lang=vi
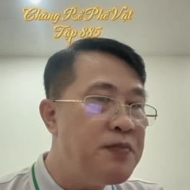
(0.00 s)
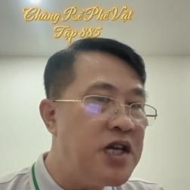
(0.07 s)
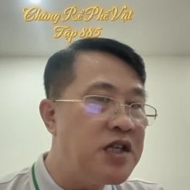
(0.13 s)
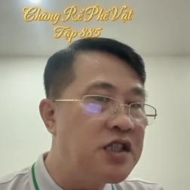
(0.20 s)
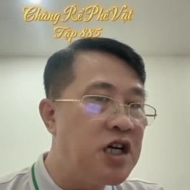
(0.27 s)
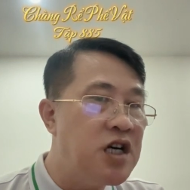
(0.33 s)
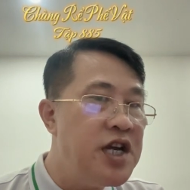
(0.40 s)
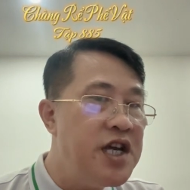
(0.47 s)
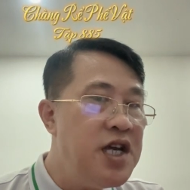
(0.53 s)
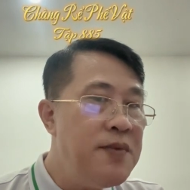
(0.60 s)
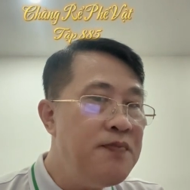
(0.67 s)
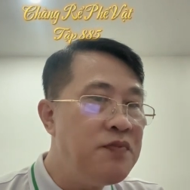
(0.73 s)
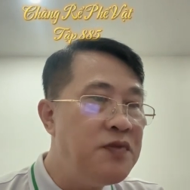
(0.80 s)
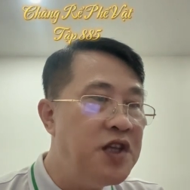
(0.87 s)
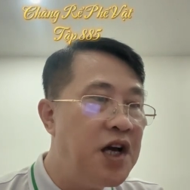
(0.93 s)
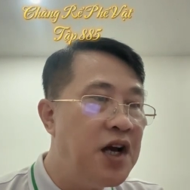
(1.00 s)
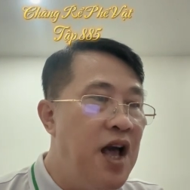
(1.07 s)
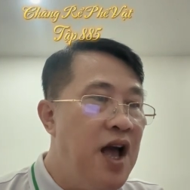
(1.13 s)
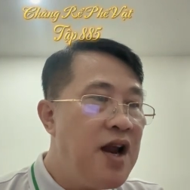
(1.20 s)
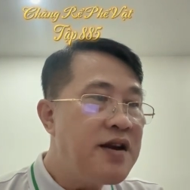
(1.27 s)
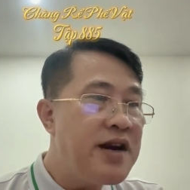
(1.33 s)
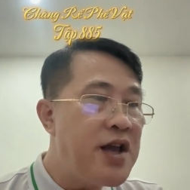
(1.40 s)
bị xử lý nhưng
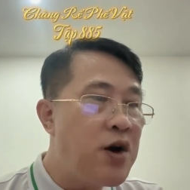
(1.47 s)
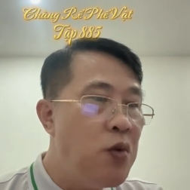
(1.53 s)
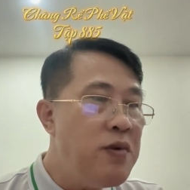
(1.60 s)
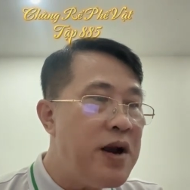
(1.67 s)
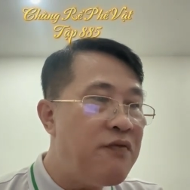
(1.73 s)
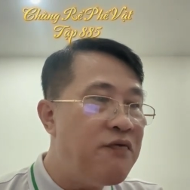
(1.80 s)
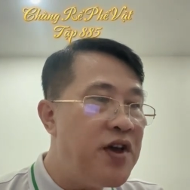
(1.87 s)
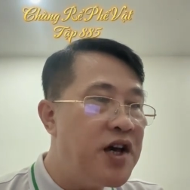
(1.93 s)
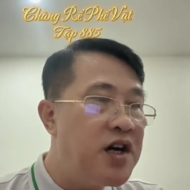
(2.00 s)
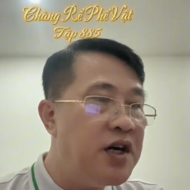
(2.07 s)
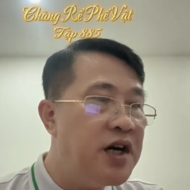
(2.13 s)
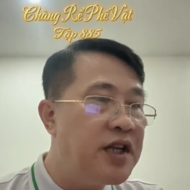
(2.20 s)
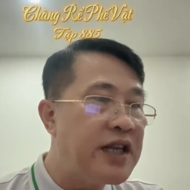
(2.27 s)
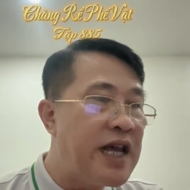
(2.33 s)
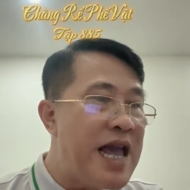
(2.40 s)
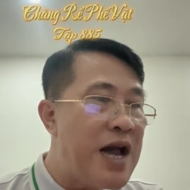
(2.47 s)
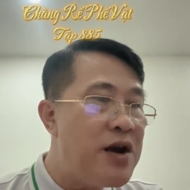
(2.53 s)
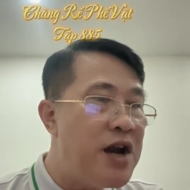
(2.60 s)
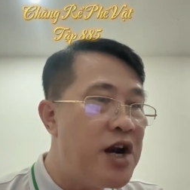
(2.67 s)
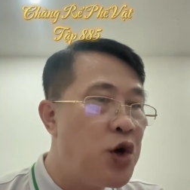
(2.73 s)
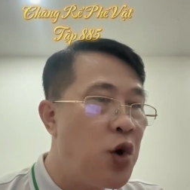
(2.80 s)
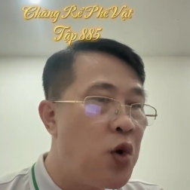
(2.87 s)
đây cũng là vì người thế gian
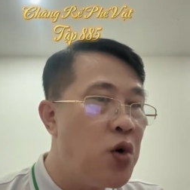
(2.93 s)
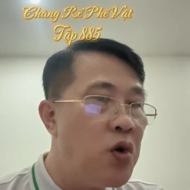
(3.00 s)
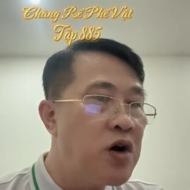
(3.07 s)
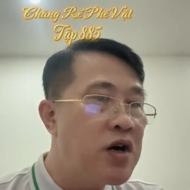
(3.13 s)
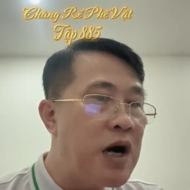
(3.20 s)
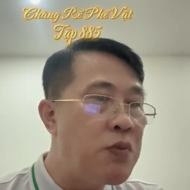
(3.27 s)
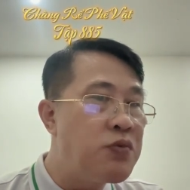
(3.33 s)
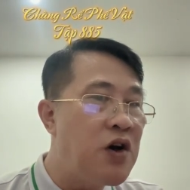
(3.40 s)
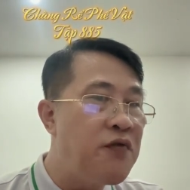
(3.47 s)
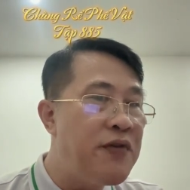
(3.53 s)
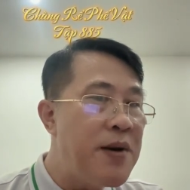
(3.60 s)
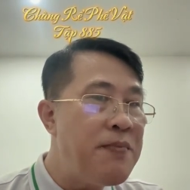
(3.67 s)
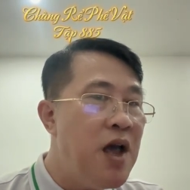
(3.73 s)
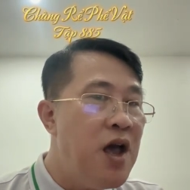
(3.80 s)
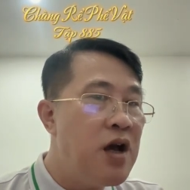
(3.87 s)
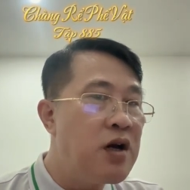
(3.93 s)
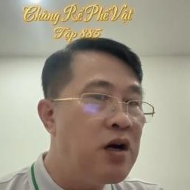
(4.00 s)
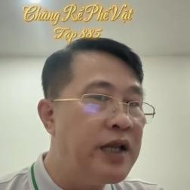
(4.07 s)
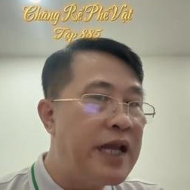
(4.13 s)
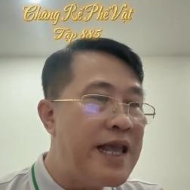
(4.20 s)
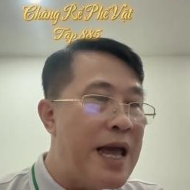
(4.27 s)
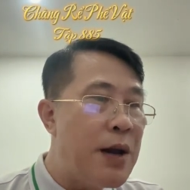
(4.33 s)
lệnh hộ không cho phép
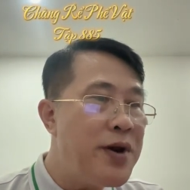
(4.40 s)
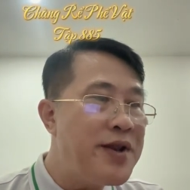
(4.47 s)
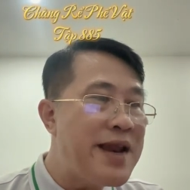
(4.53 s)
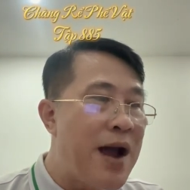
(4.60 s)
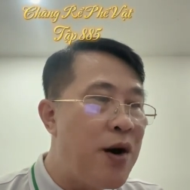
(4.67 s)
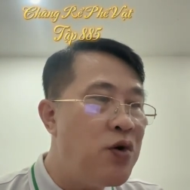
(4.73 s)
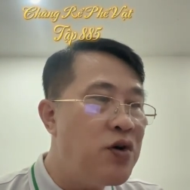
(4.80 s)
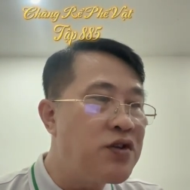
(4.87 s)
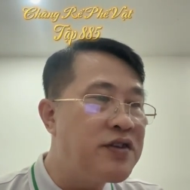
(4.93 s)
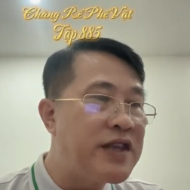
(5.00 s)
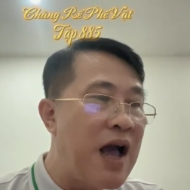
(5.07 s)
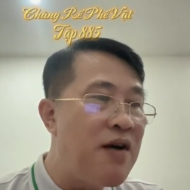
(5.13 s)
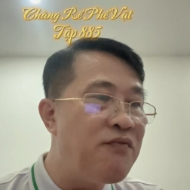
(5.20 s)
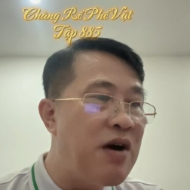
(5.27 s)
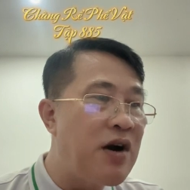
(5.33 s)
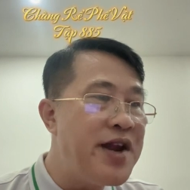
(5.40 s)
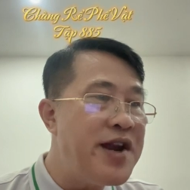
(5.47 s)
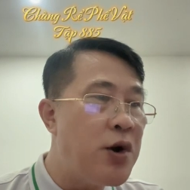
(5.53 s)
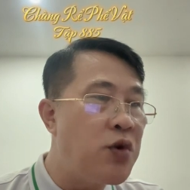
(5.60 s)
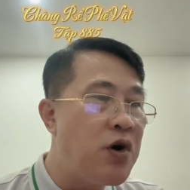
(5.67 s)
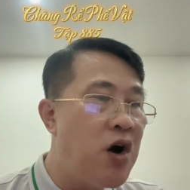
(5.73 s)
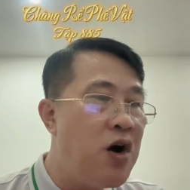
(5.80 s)
người thế gian huyết đau chạm vào cái
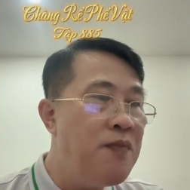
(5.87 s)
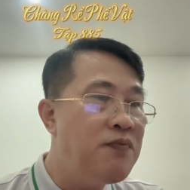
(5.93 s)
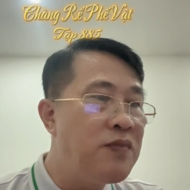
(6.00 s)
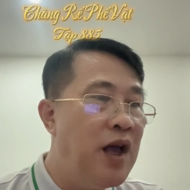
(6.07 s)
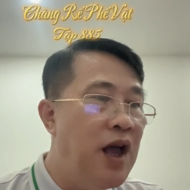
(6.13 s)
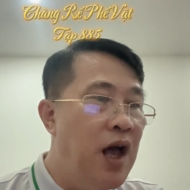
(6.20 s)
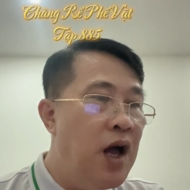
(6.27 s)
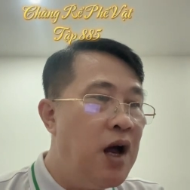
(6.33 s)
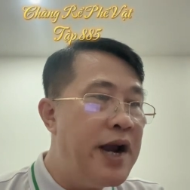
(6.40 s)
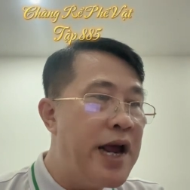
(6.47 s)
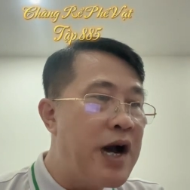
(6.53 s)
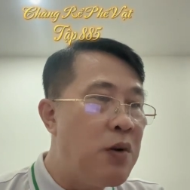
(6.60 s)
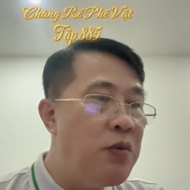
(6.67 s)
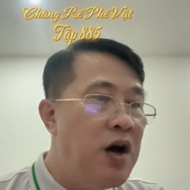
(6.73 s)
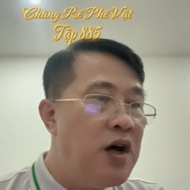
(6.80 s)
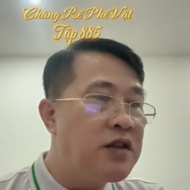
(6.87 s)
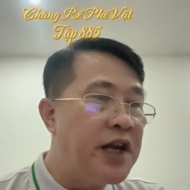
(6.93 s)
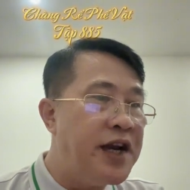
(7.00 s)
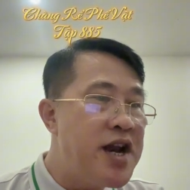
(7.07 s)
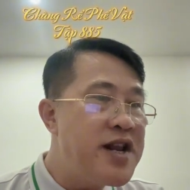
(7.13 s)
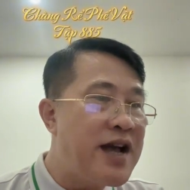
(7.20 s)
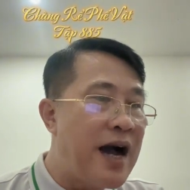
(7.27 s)
đầu đó nếu không thì
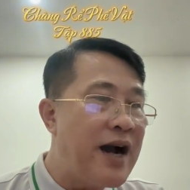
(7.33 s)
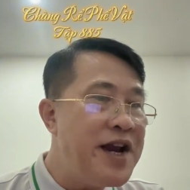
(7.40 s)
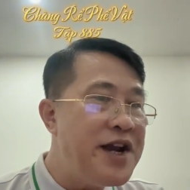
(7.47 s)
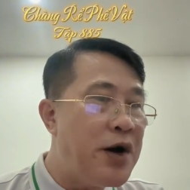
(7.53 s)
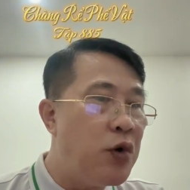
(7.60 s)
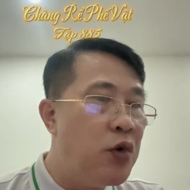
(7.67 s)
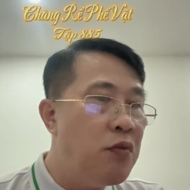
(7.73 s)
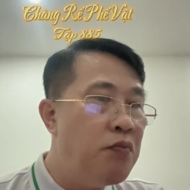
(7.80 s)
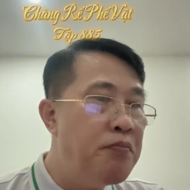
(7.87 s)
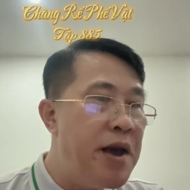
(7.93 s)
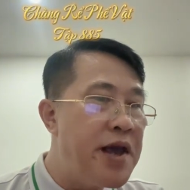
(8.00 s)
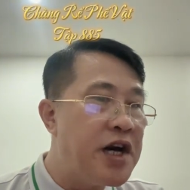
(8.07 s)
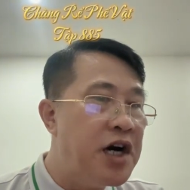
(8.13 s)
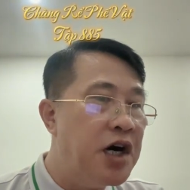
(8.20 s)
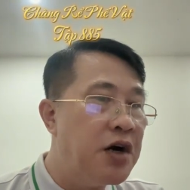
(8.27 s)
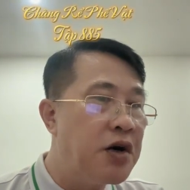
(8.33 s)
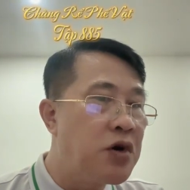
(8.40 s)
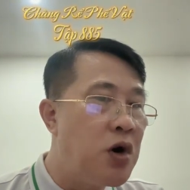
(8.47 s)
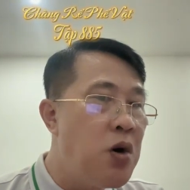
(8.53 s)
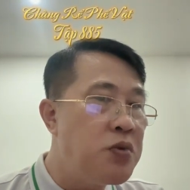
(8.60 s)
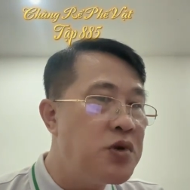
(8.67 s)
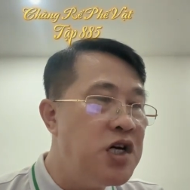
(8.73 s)
đến cả cái đầu mì cường
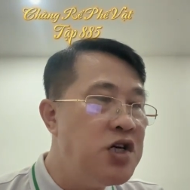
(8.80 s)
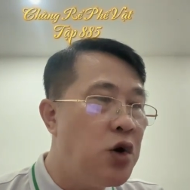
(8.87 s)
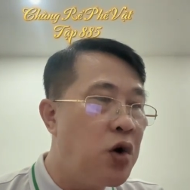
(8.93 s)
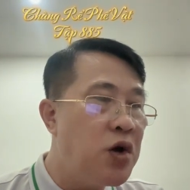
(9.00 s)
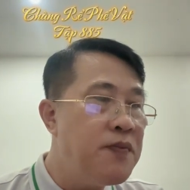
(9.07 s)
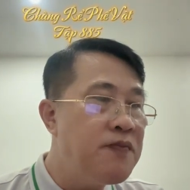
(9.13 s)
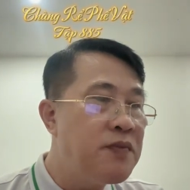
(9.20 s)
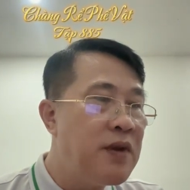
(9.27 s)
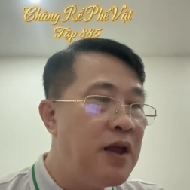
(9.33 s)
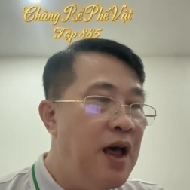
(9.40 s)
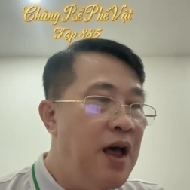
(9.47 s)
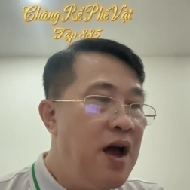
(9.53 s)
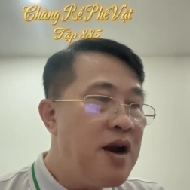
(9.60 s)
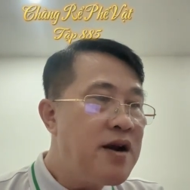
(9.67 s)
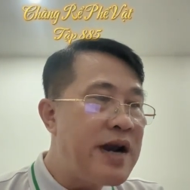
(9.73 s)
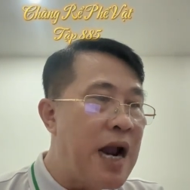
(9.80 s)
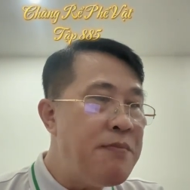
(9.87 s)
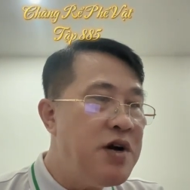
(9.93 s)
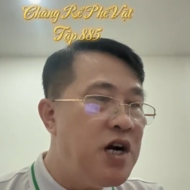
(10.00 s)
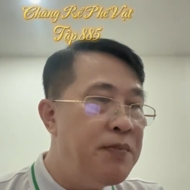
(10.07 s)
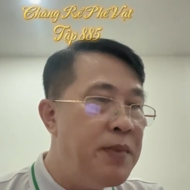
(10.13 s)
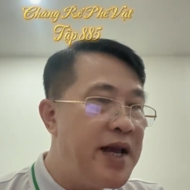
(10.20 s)
cũng không giữ nổi
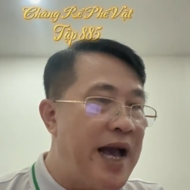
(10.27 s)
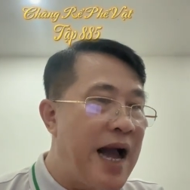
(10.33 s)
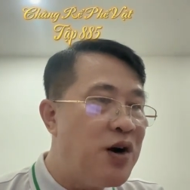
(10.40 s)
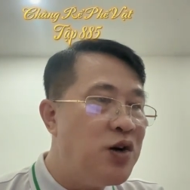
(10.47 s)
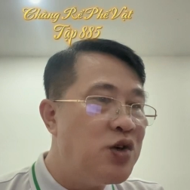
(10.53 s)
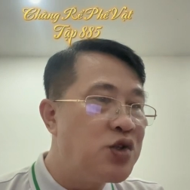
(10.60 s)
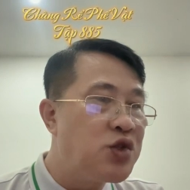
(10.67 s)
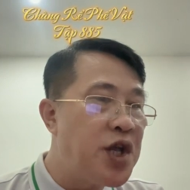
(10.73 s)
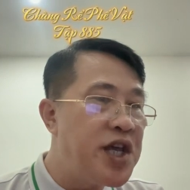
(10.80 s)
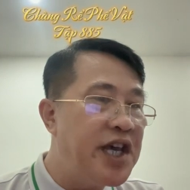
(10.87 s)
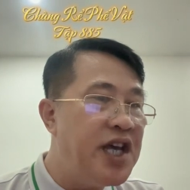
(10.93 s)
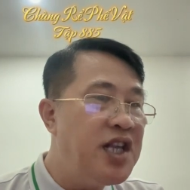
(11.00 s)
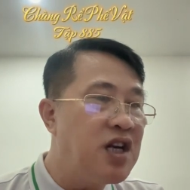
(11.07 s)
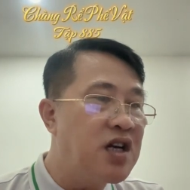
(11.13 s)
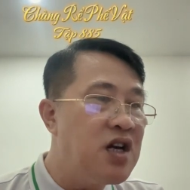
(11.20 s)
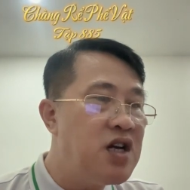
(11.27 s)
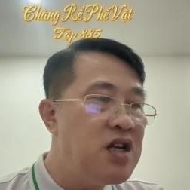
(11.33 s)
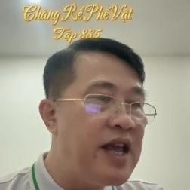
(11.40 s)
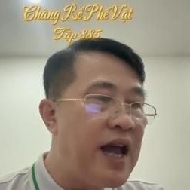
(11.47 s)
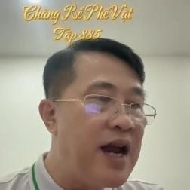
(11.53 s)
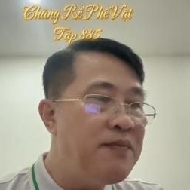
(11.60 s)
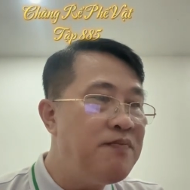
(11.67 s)
đám người miền ngạo suy nghĩ thật đơn
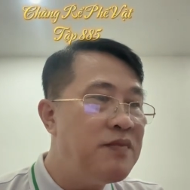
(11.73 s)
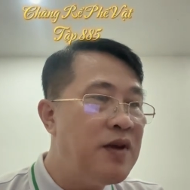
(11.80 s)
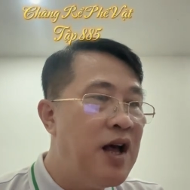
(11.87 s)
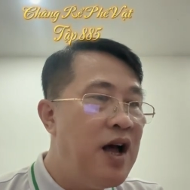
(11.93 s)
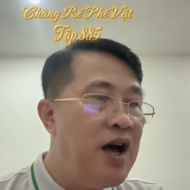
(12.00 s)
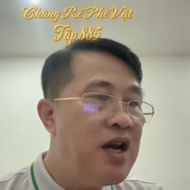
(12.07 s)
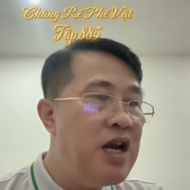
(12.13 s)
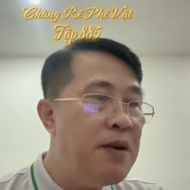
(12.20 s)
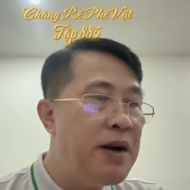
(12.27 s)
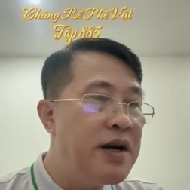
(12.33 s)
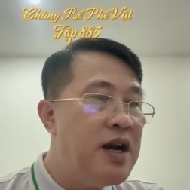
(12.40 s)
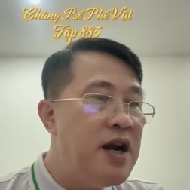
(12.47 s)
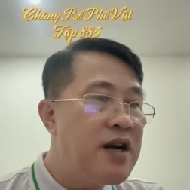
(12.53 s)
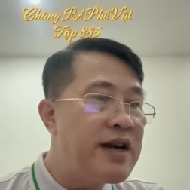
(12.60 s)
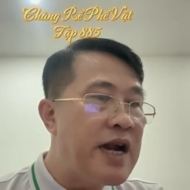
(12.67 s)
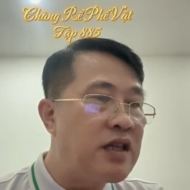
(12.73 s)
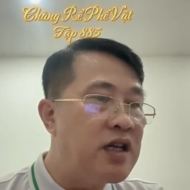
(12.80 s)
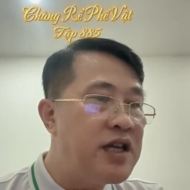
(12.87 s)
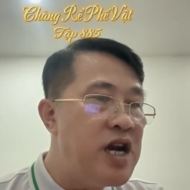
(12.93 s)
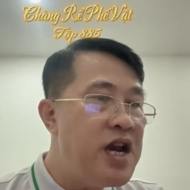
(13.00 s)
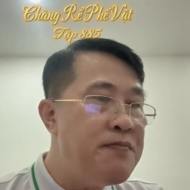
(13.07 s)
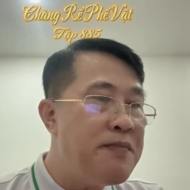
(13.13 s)
giản lê minh đặt tờ
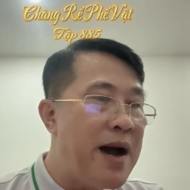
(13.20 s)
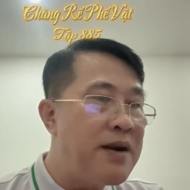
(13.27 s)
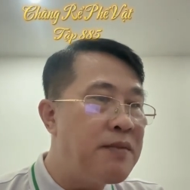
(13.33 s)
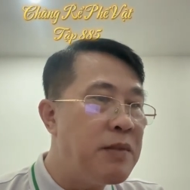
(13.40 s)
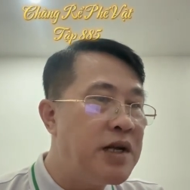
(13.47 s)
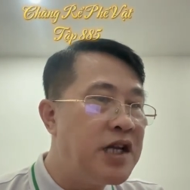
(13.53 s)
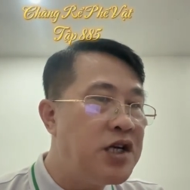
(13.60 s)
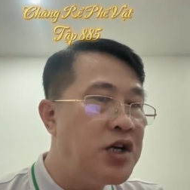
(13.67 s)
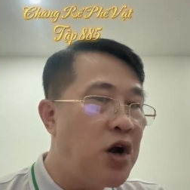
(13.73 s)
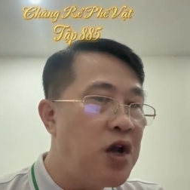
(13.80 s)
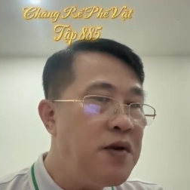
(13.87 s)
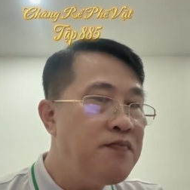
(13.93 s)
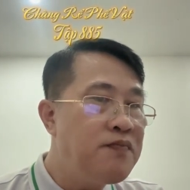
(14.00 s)
giấy lên bàn bình tĩnh nói